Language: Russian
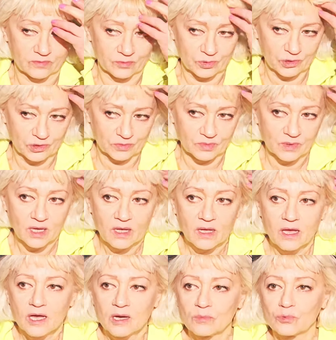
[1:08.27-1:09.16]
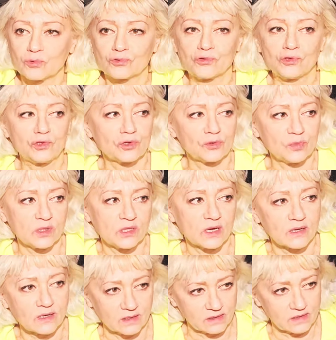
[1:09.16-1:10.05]
В общем, муж все
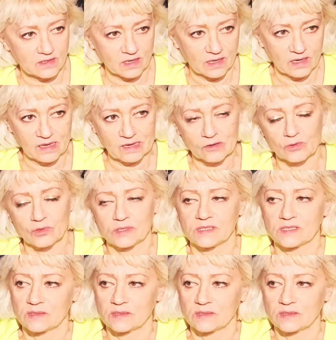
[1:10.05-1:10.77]
меня контролирует.